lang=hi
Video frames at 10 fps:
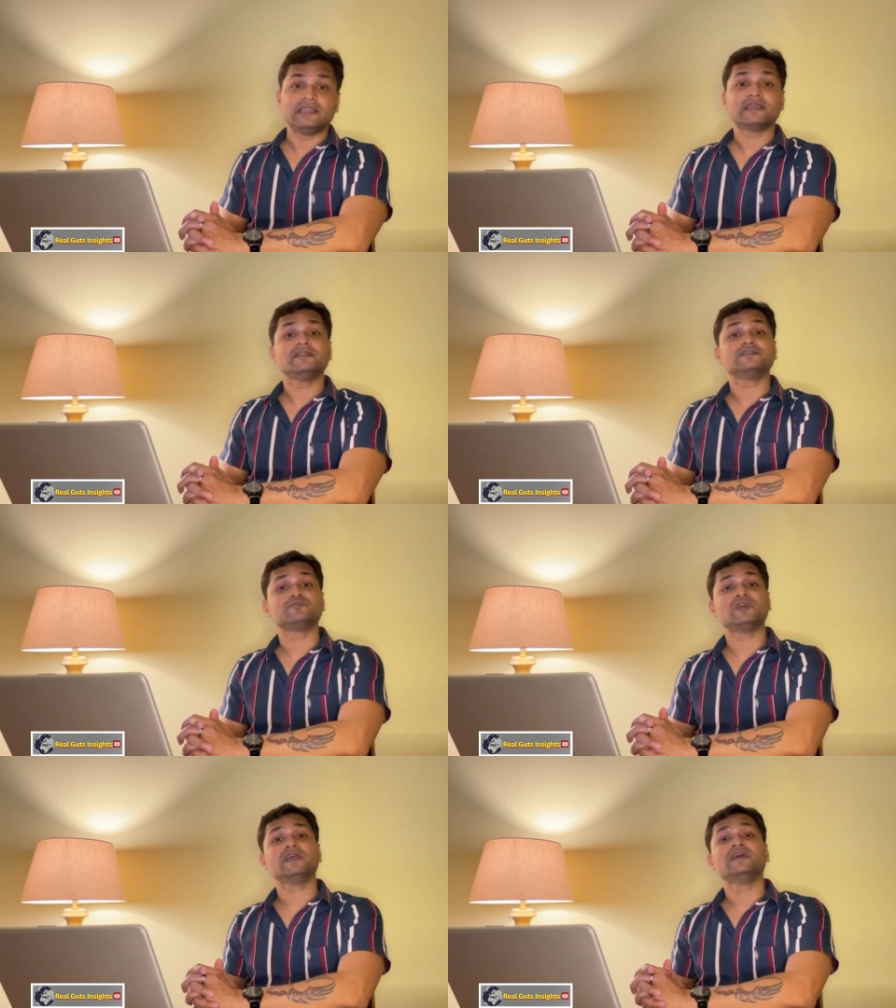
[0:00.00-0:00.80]
लेकिन
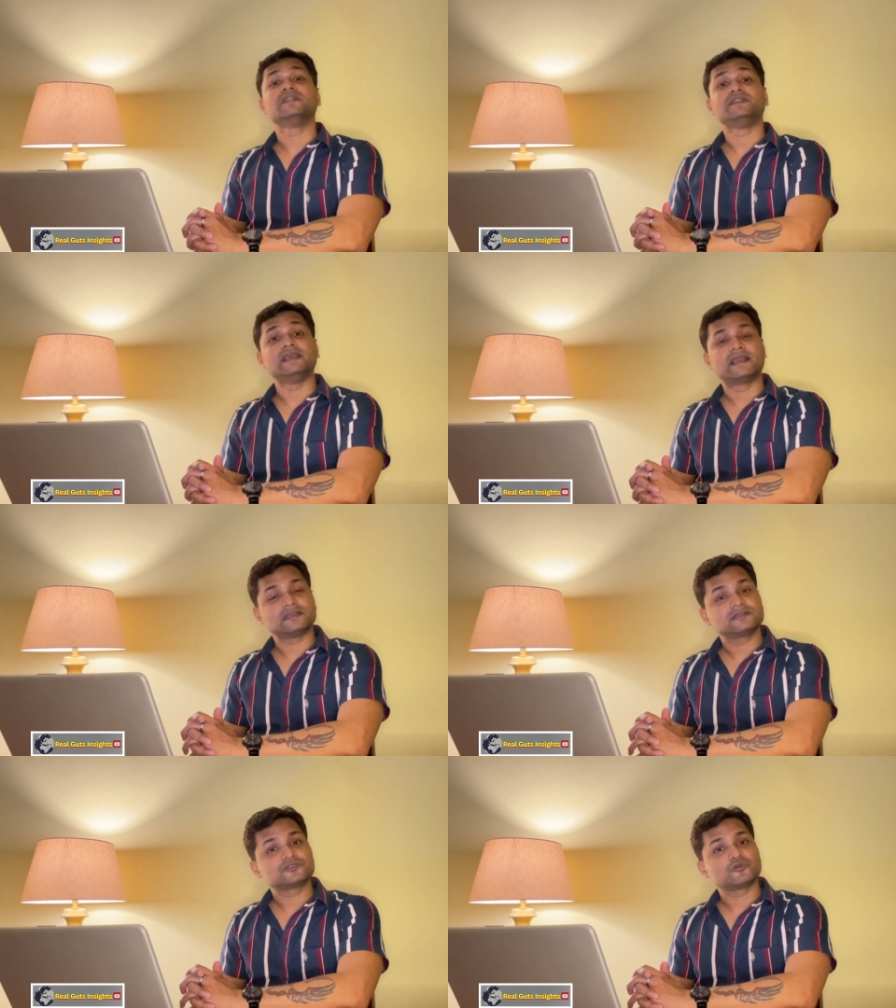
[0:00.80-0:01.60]
इसमें
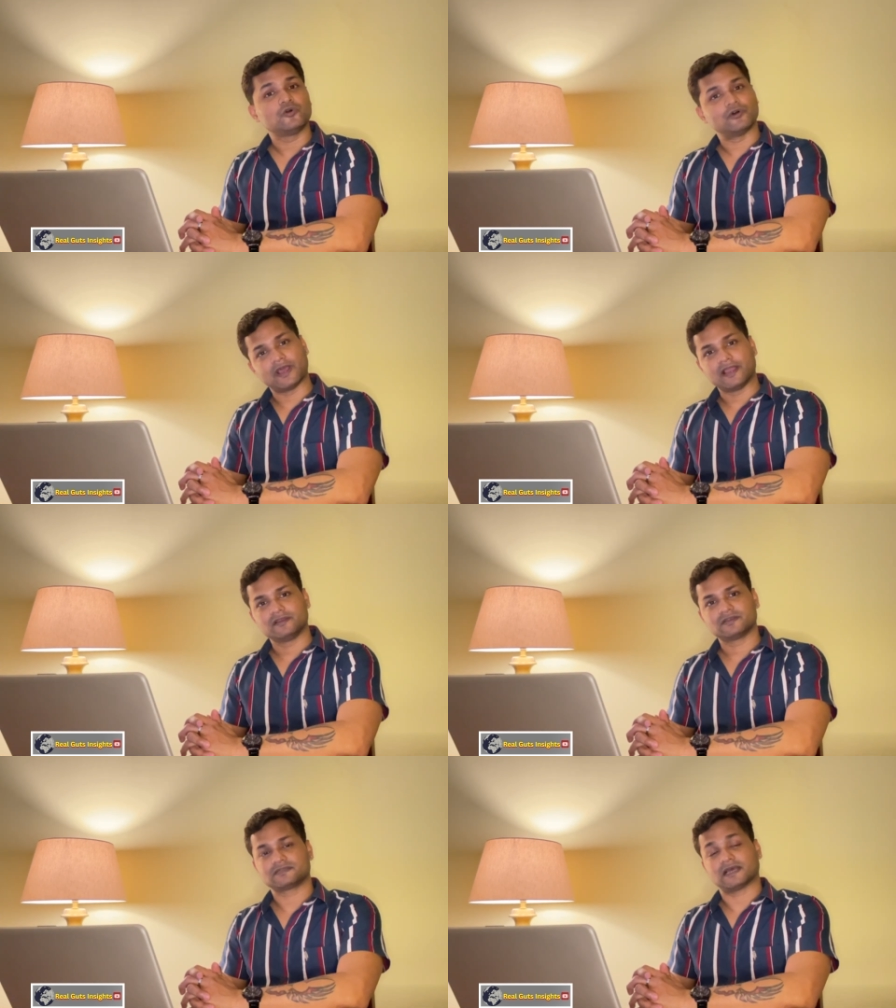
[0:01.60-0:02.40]
दिक्कत किसको हो रहा है
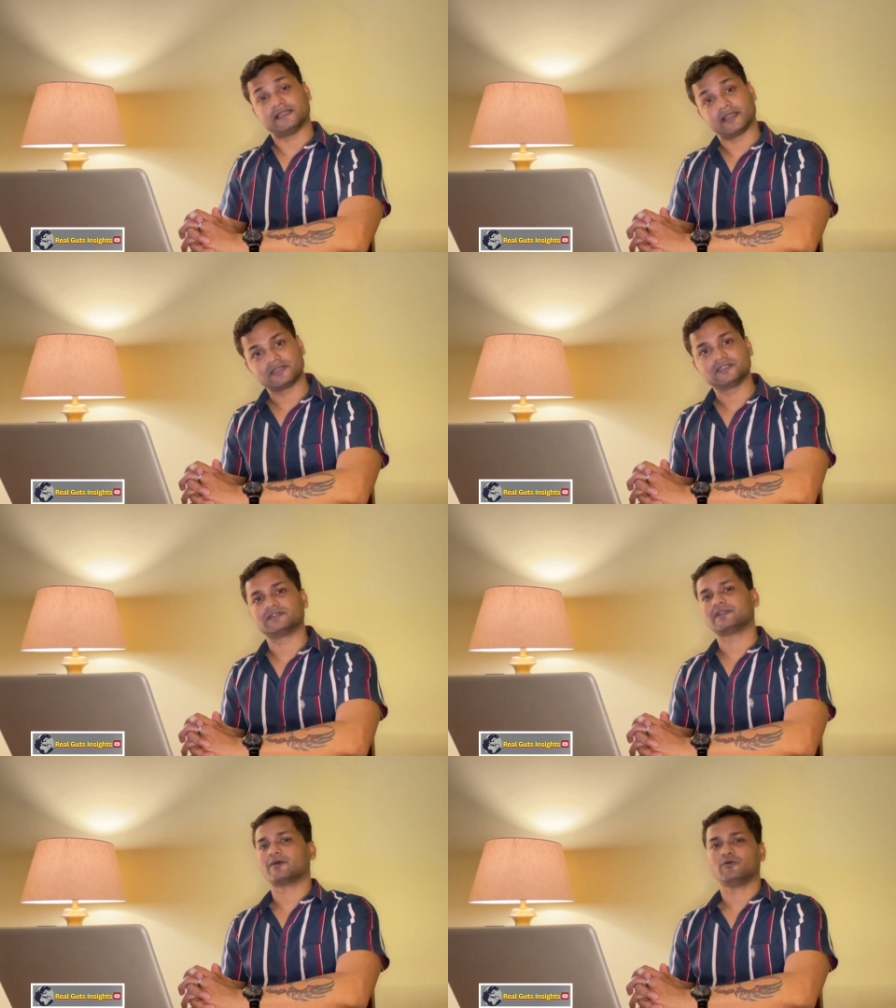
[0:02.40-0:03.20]
साधारण
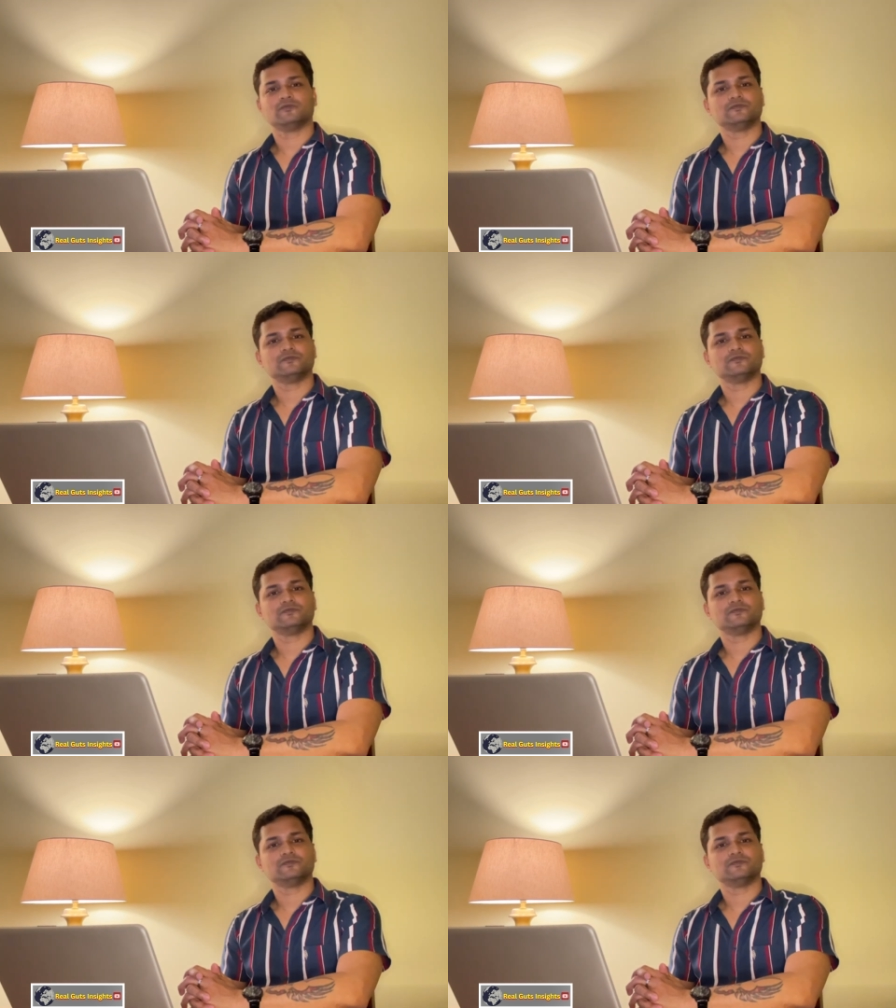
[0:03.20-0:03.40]
जनता